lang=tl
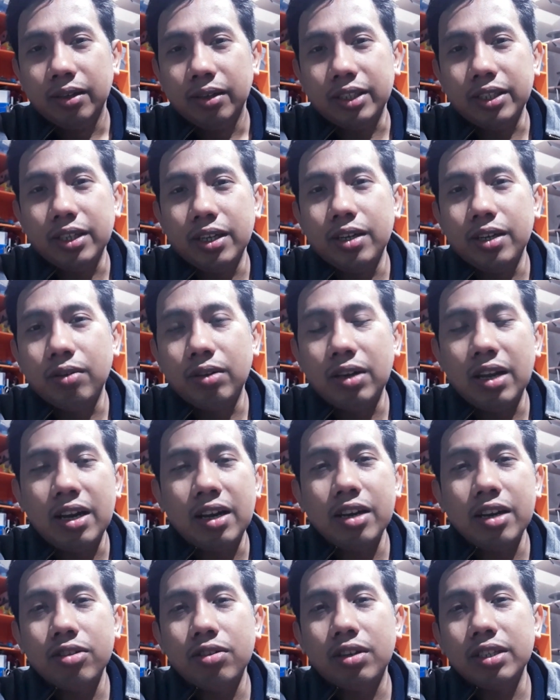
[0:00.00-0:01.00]
Kasi wala
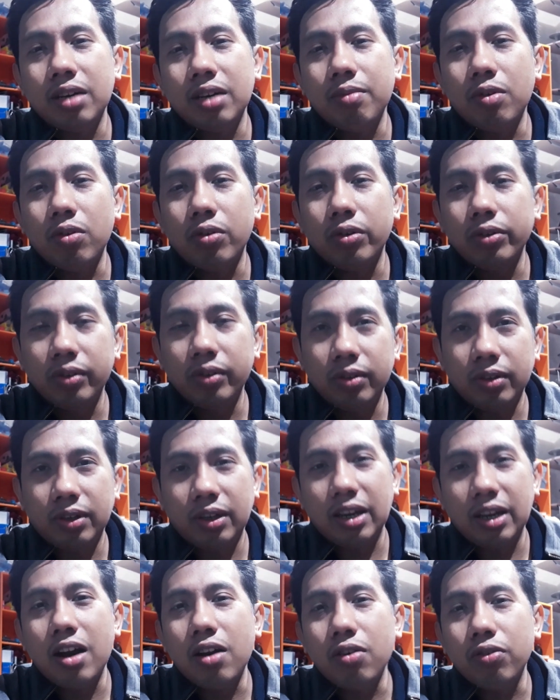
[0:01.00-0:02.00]
ngayon ng kasama ko.
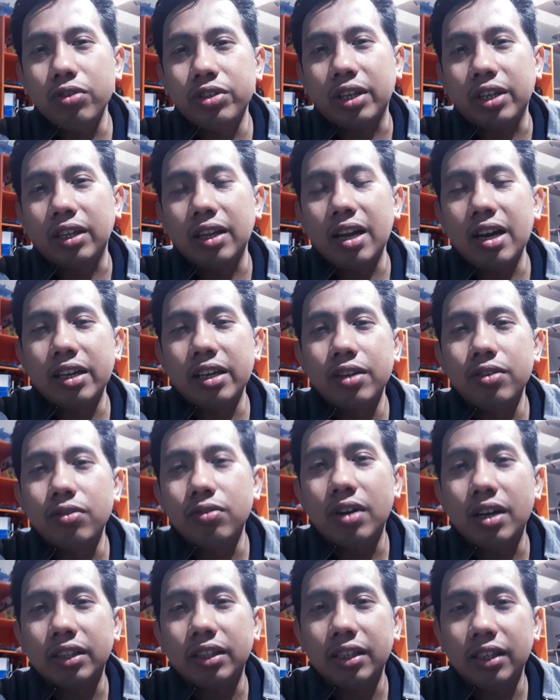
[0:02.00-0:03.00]
Kailangan ko check lagi yung
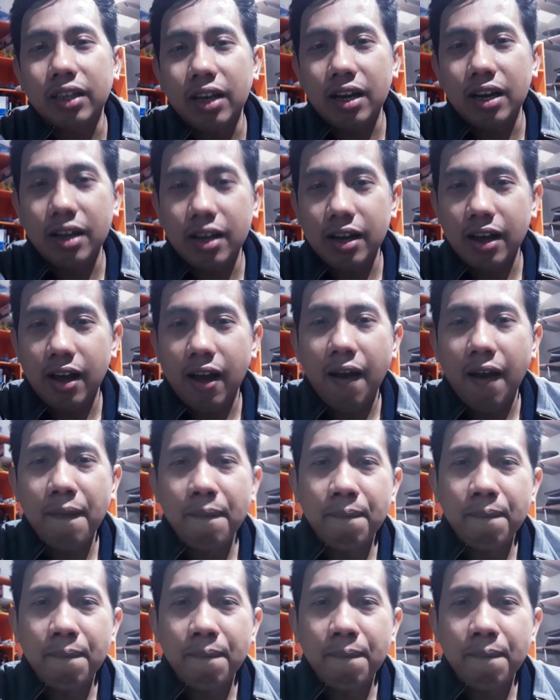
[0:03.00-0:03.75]
ating uh,